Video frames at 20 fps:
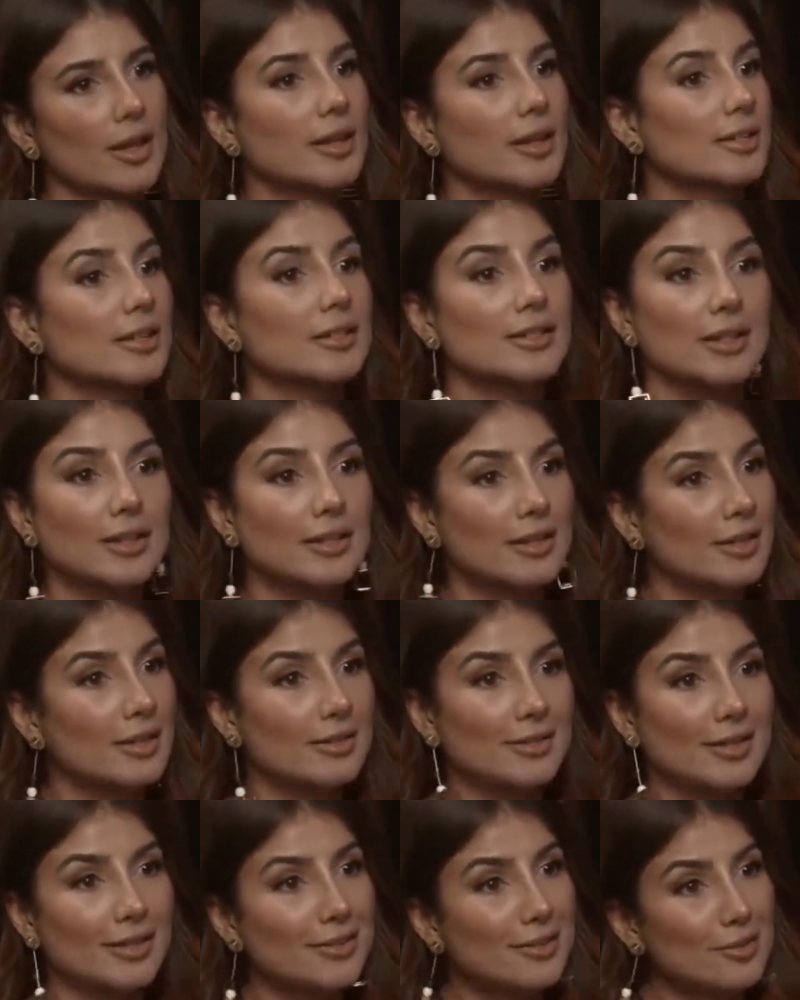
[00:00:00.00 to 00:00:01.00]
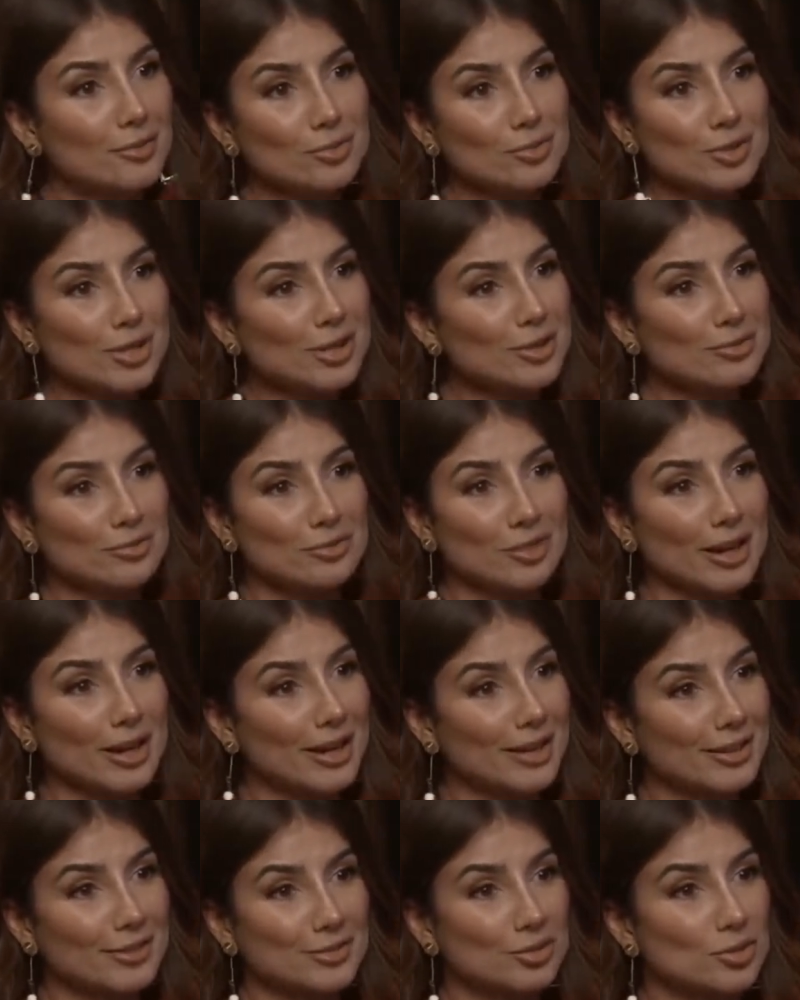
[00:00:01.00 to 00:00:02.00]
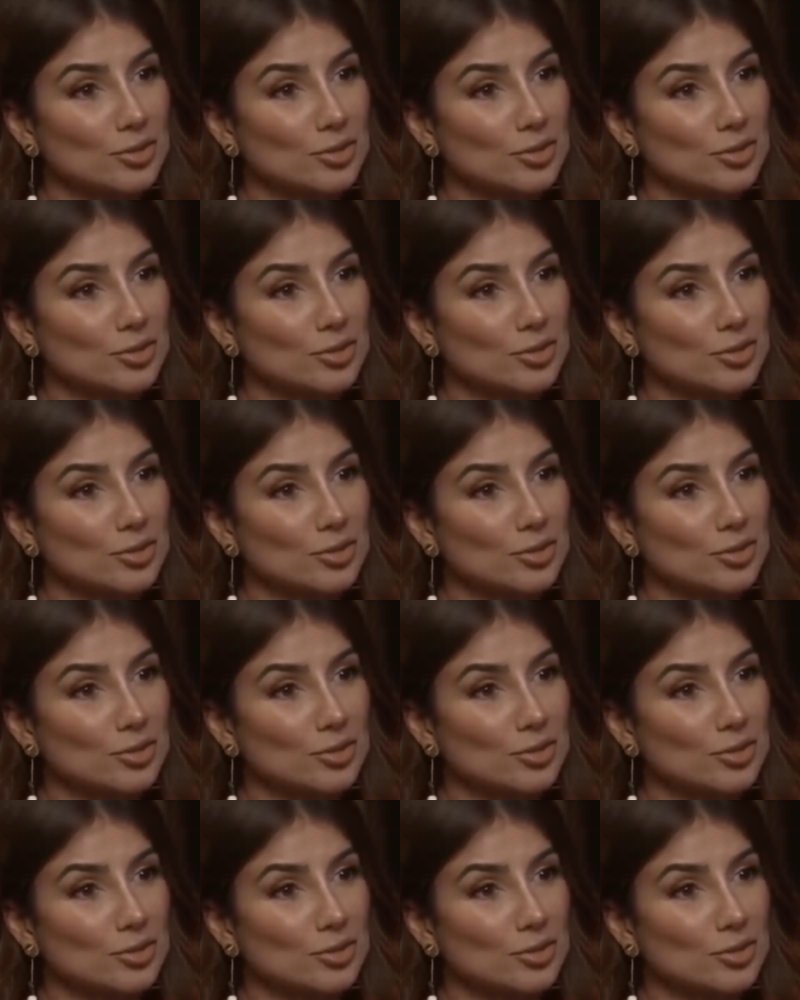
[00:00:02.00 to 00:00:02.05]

Essa certeza, eu não sei de falar. É,